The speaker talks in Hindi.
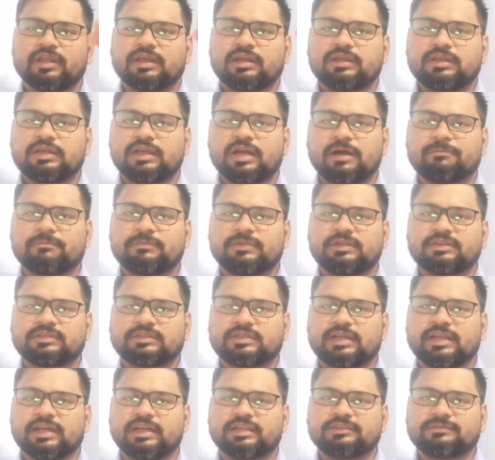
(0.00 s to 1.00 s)
ये हम
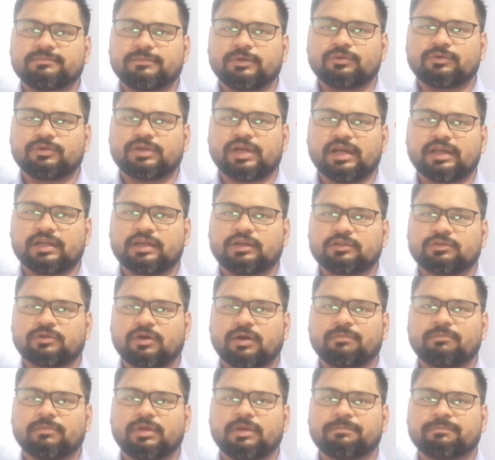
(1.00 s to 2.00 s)
इस रेंज में उठाएंगे तो
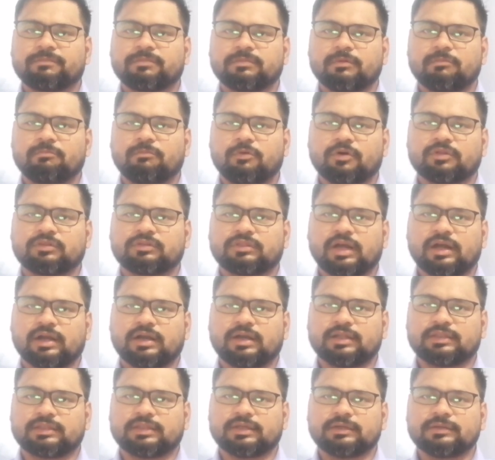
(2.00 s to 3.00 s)
हमें बहुत
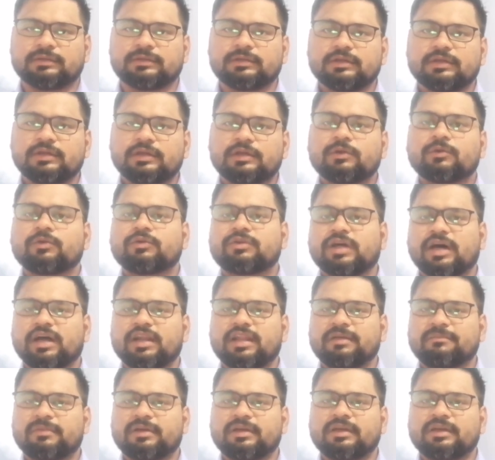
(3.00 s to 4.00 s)
ताकत है
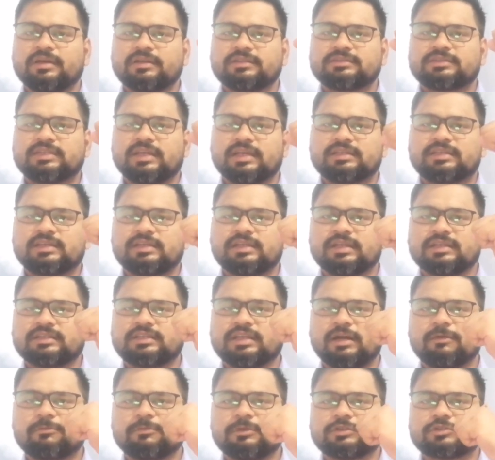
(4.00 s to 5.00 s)
उठाने में जैसे
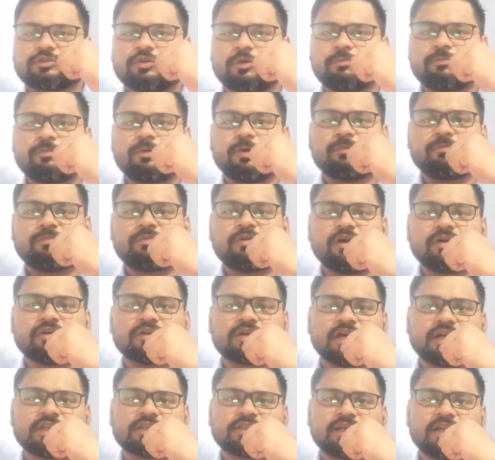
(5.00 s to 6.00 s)
जैसे हम इसको बूम डाउन
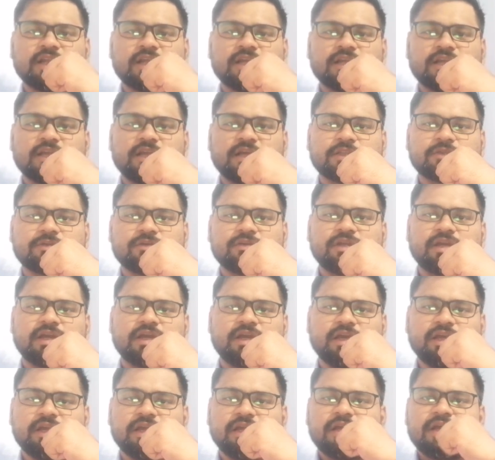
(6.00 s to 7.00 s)
करते रहेंगे तो ये
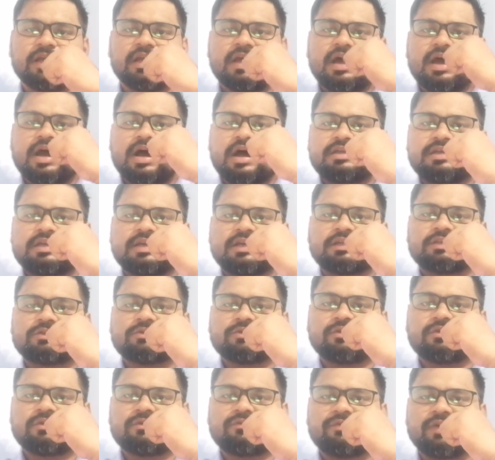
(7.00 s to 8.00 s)
ये
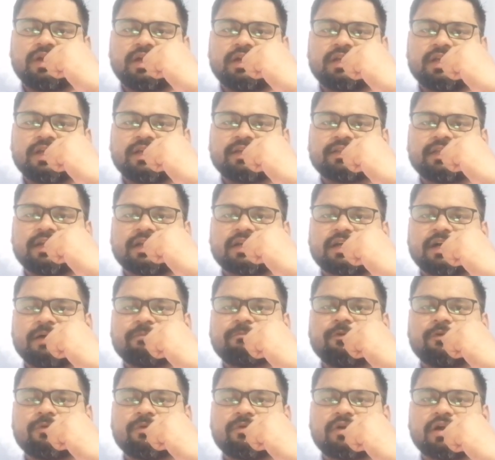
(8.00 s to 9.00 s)
जो वेट है इधर कम
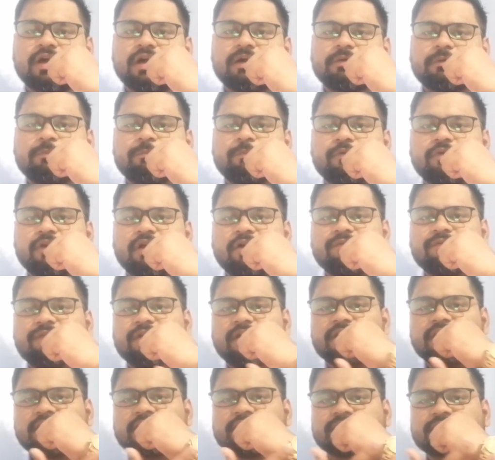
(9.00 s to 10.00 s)
होगा ये पूरा
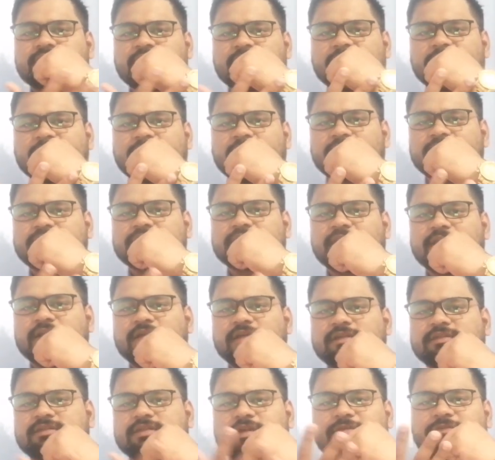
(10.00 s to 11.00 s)
वेट इस तरफ इस
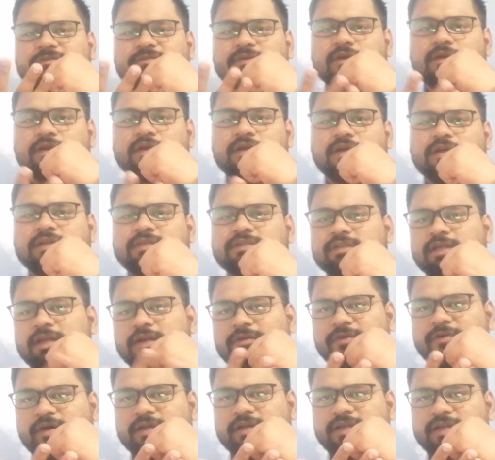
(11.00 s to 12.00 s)
तरफ इस
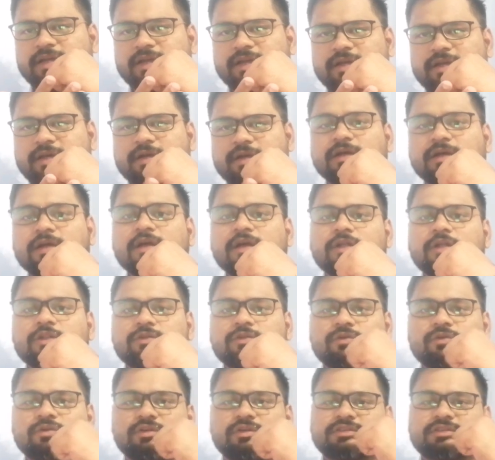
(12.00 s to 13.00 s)
तरफ आ जाएगा
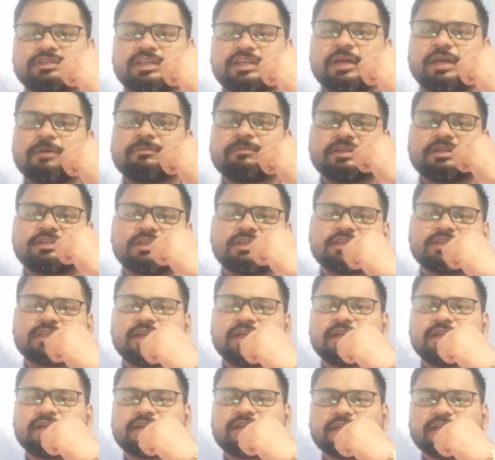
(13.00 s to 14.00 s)
तो सेम इसी
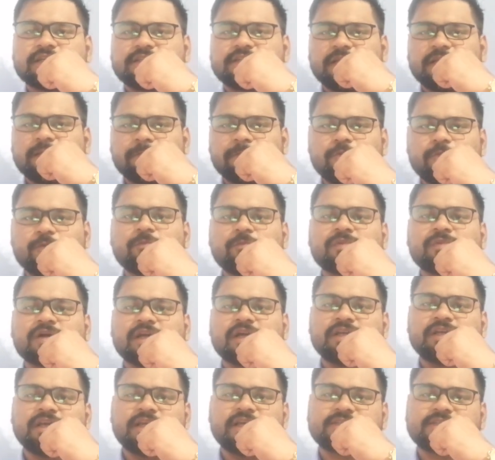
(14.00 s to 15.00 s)
तरीके से बूम का
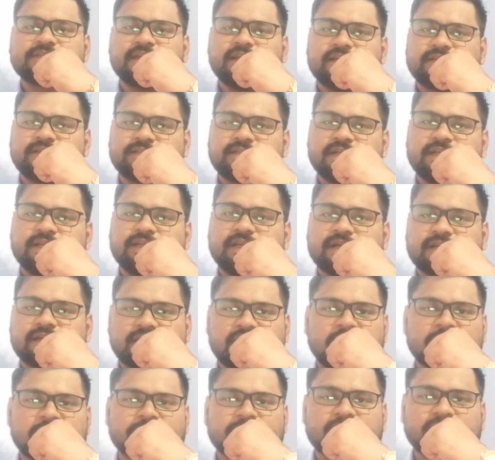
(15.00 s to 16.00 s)
ये स्ट्रक्चर ये
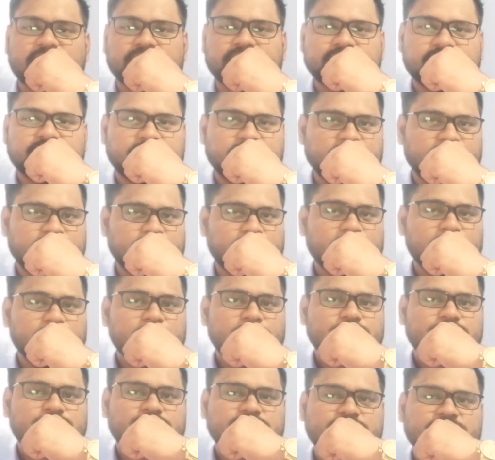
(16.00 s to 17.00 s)
काम करता है
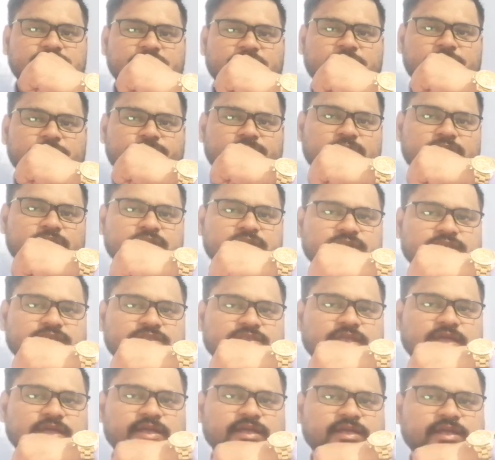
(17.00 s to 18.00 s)
तो सेम
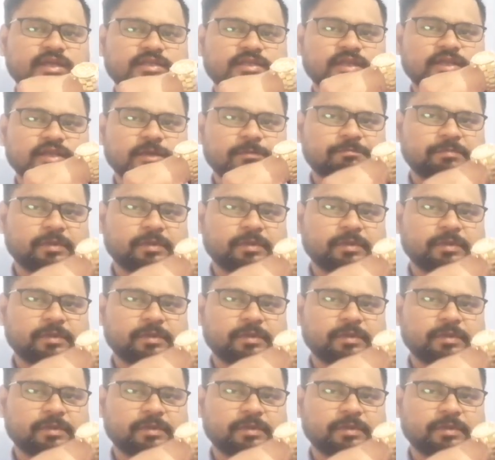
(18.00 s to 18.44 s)
इस तरीके से ये